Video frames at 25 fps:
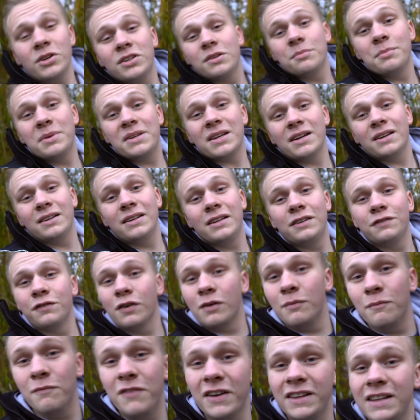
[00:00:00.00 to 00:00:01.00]
möchte mich halt nicht
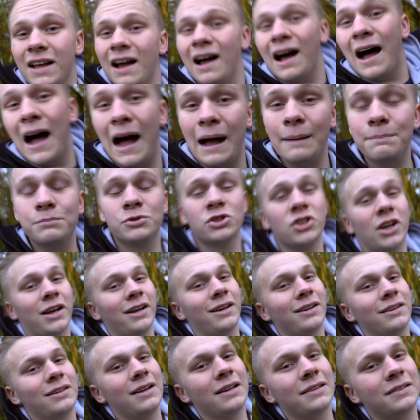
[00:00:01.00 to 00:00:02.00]
vom Wetter
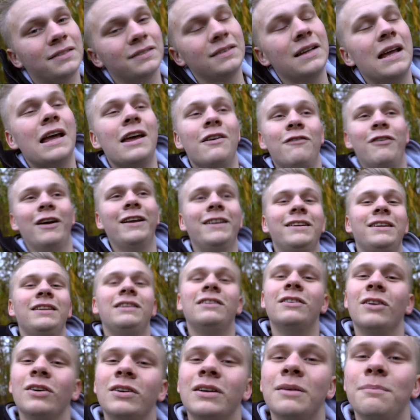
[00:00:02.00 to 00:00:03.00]
abschrecken lassen, wenn die
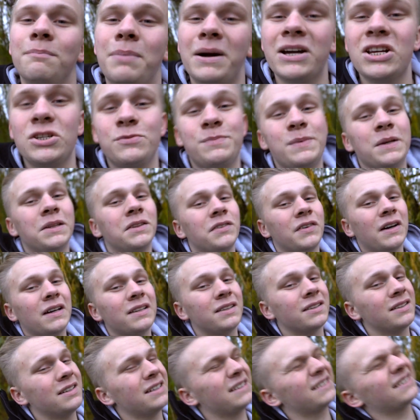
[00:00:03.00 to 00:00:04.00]
Sonne
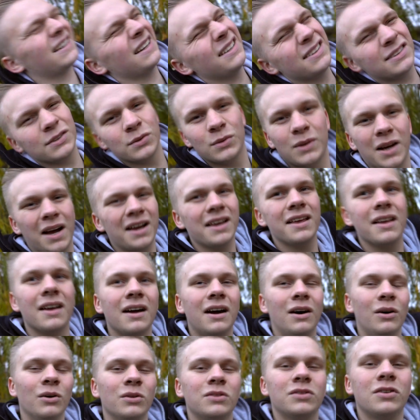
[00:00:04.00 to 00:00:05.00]
beispielsweise nicht ganz so geil
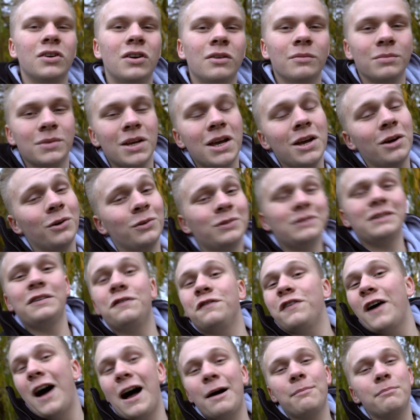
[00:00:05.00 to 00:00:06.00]
rauskommt und die
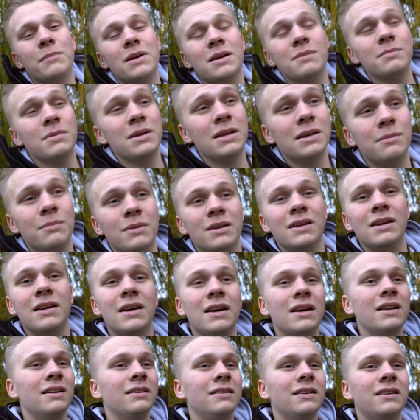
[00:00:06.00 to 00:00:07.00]
Farben im Himmel
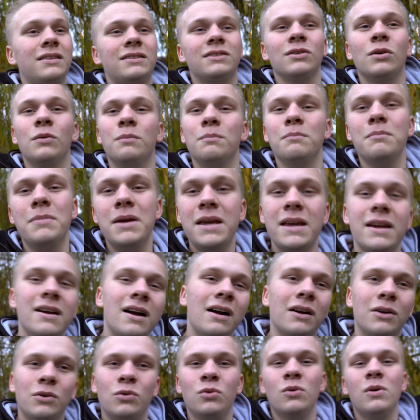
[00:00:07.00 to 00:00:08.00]
nicht so
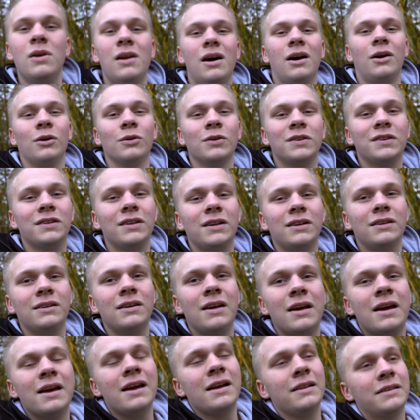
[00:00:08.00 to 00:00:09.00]
mega cool aussehen.
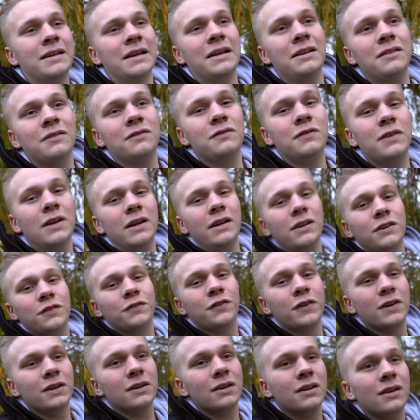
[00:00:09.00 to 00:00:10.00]
Denn wie ich
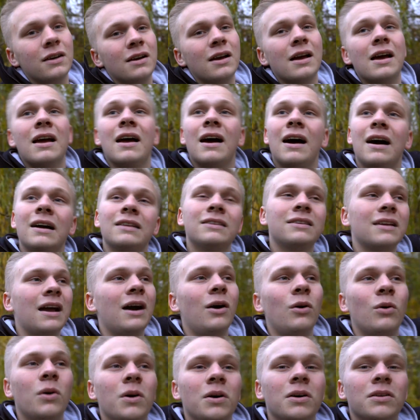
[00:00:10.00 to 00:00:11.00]
finde, hat
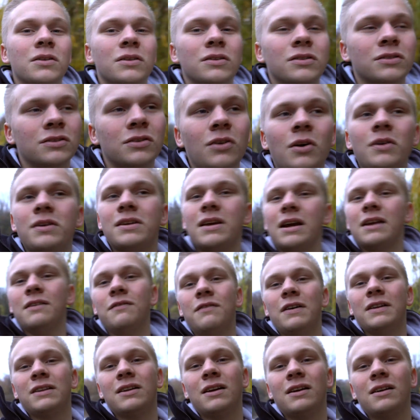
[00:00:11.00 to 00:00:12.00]
auch solch ein
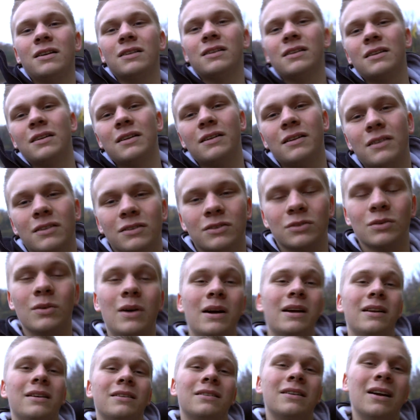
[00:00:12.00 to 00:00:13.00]
Wetter so
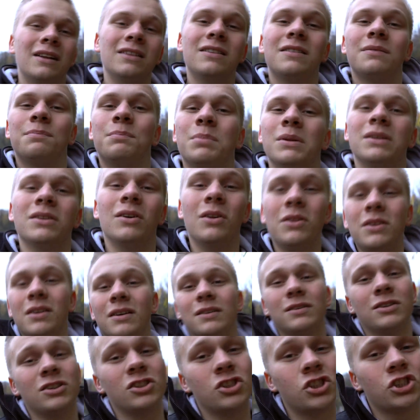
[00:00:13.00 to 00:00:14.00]
einen ganz
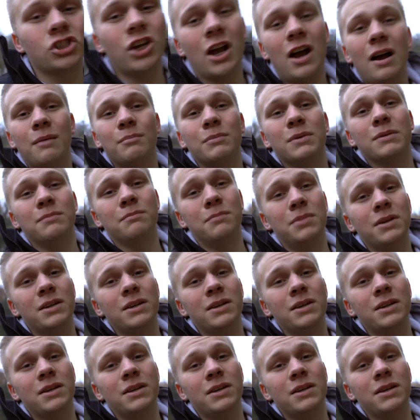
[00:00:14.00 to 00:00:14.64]
besonderen Charme im